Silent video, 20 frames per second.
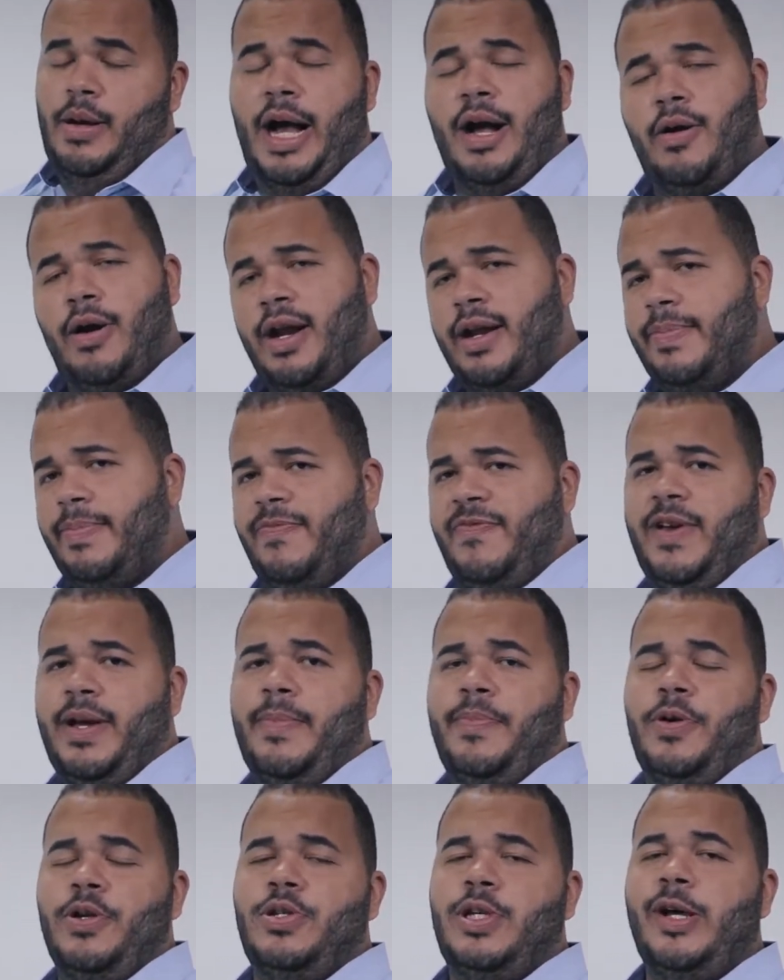Agora fica
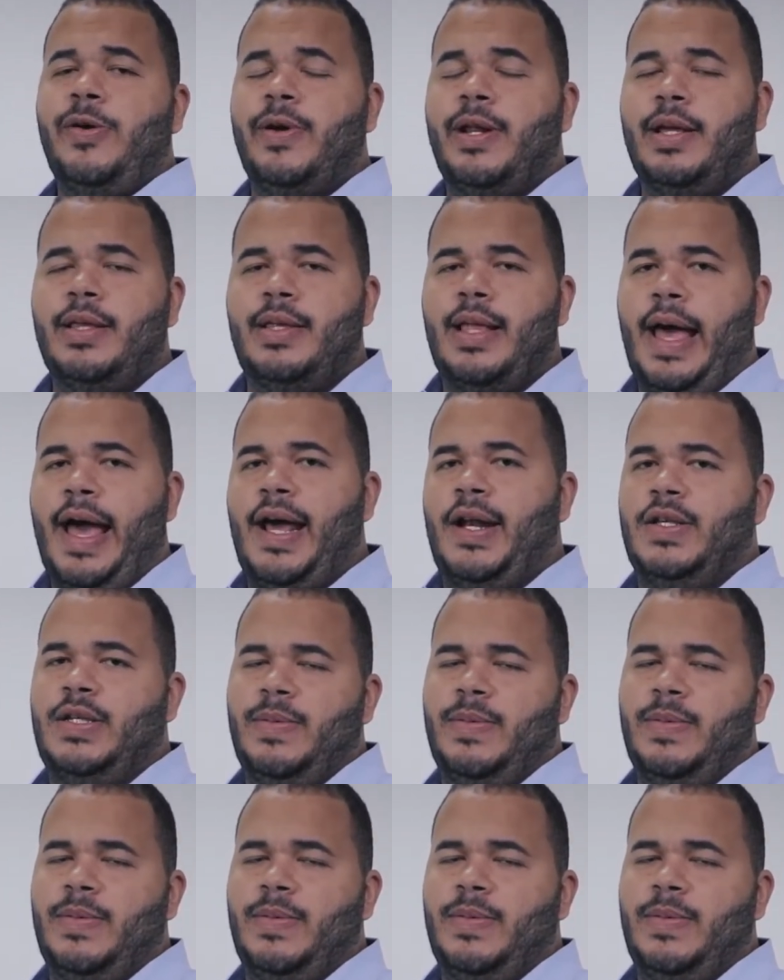por seu critério.